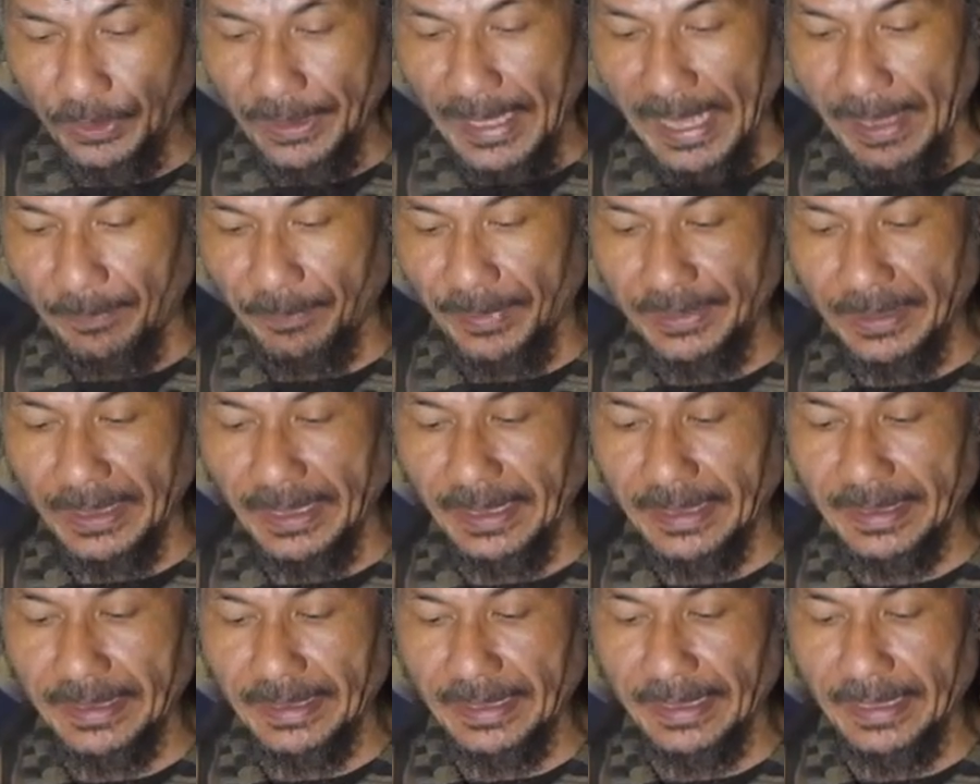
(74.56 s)
Kamis
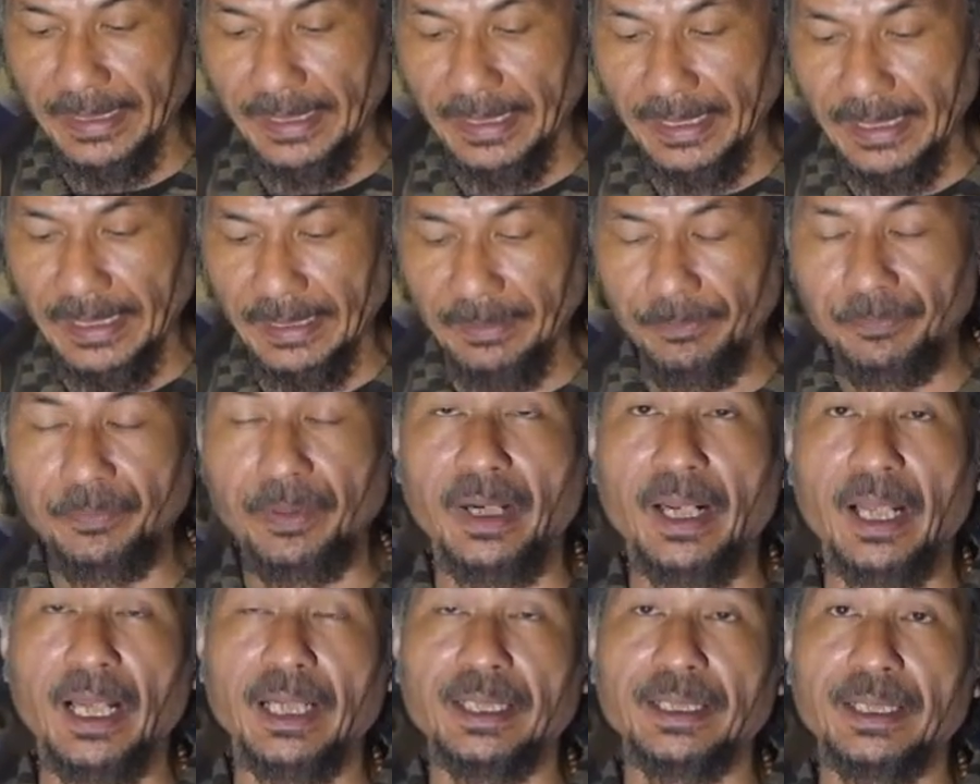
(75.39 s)
Legi ini
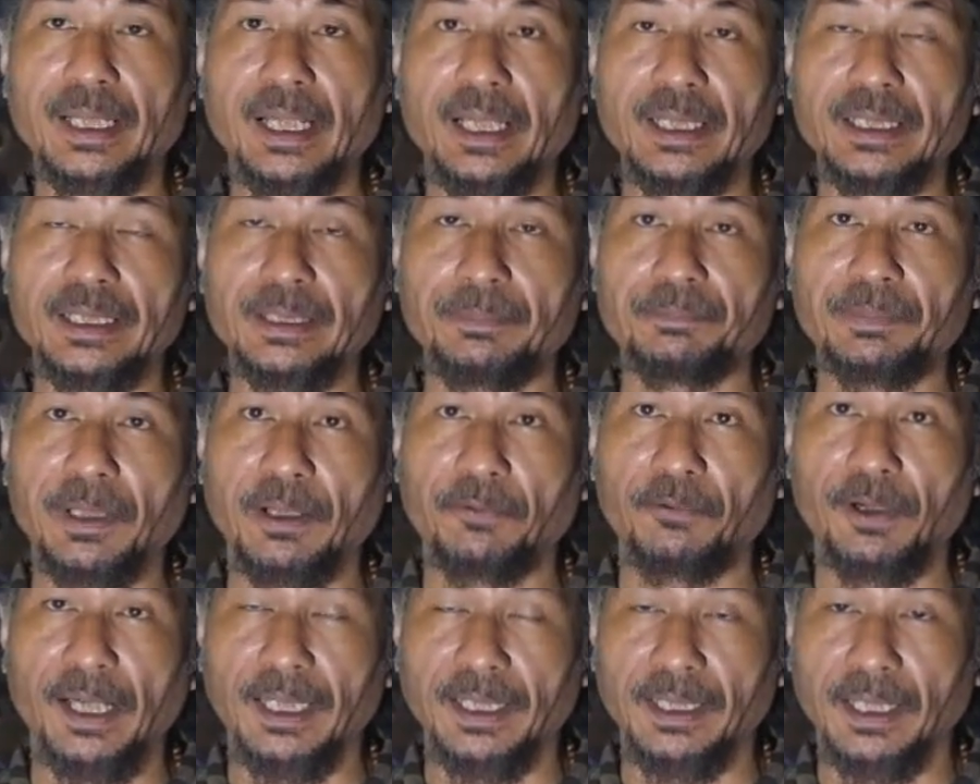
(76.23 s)
berada di
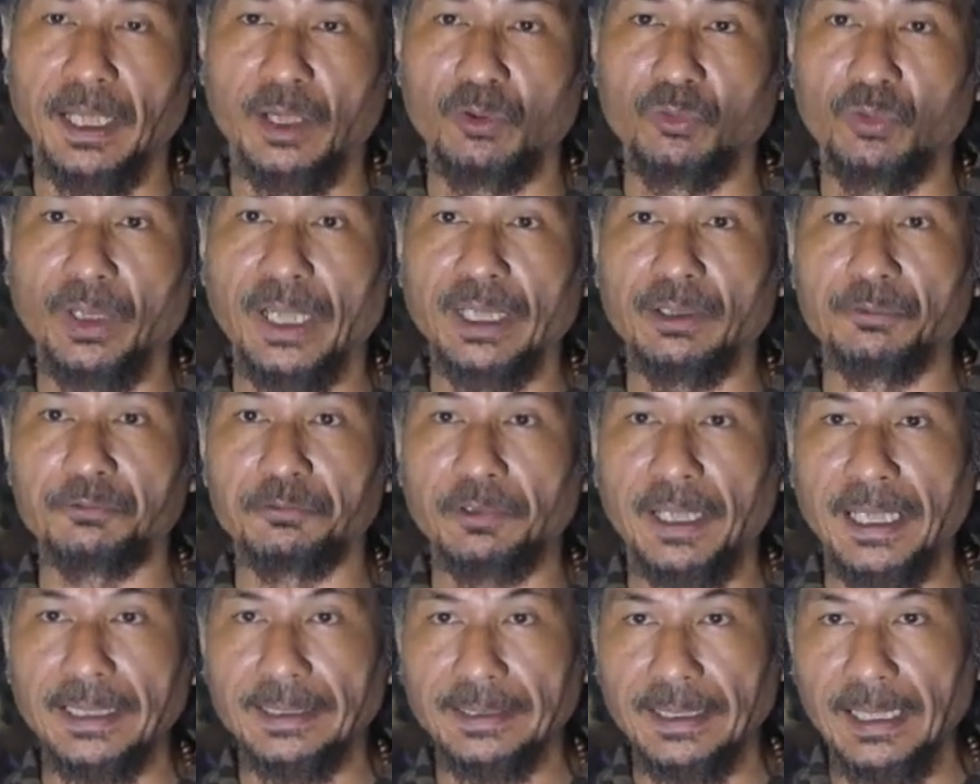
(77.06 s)
bawah naungan
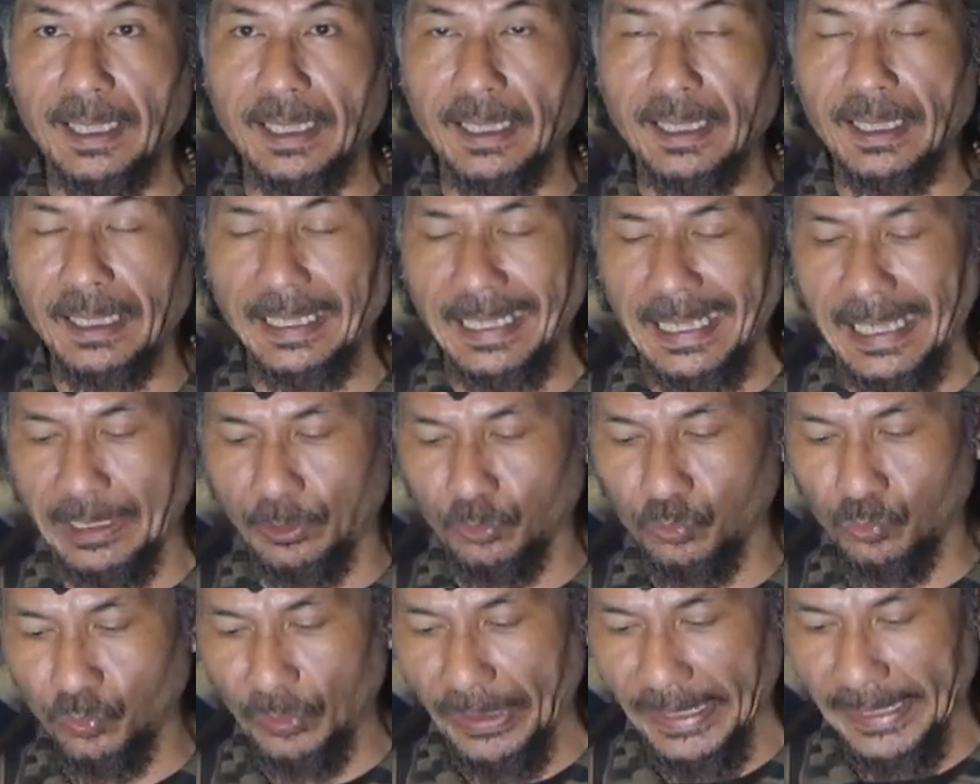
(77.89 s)
watak
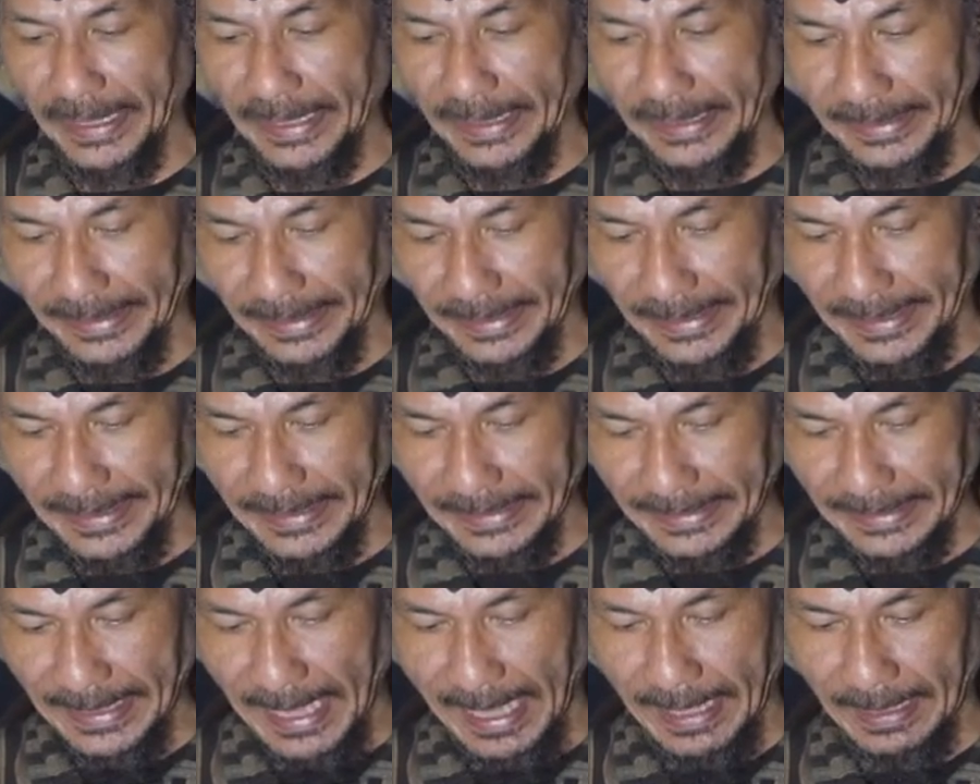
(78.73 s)
lakuning
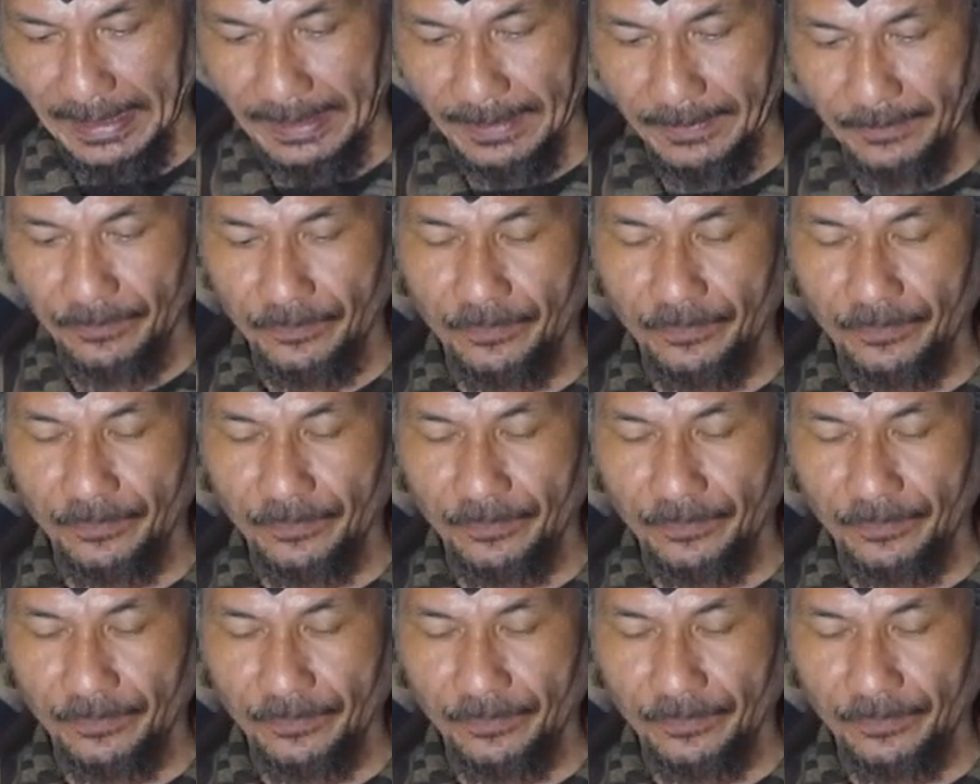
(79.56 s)
lintang.